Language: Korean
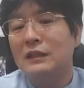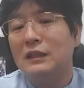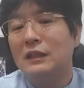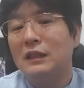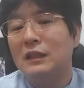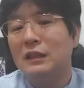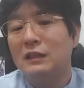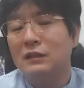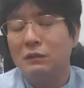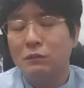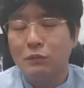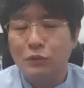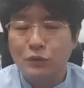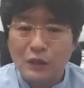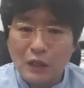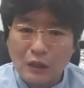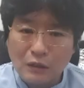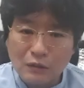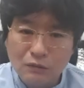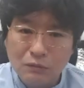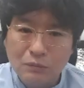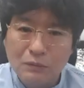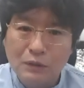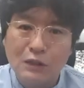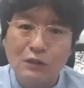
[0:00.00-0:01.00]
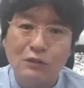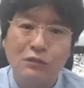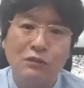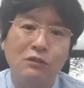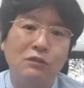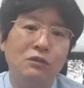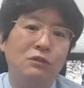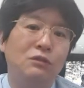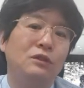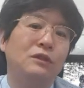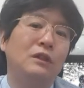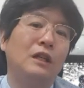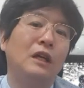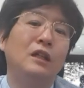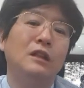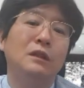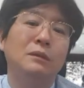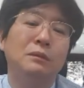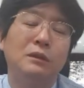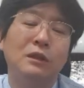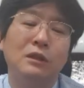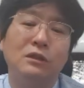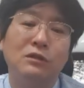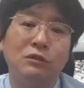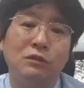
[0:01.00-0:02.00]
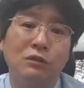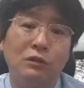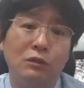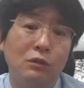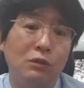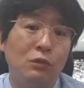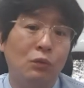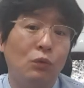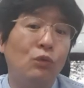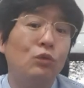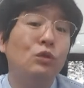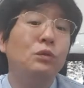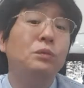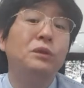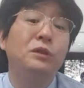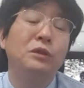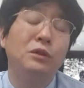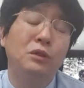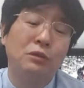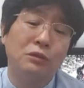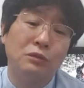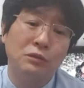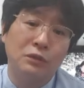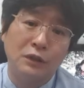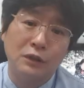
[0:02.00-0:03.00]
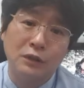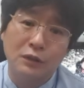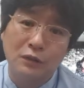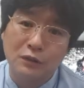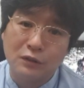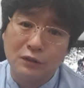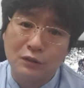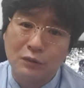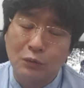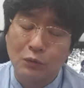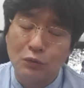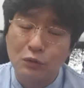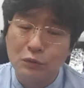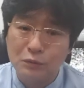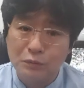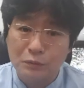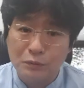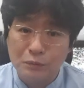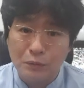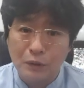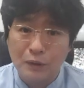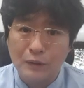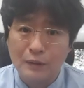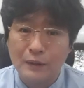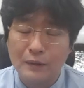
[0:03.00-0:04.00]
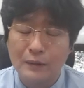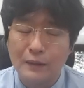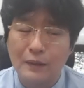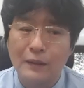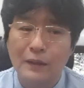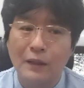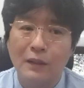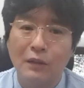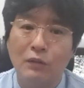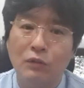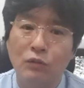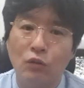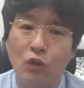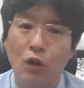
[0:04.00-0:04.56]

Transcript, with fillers: 따라서 뭐 삼급이 될 수도 있고 사급이 될 수도 있고 오급인 경우도 있거든요. 오급은 면제잖아요.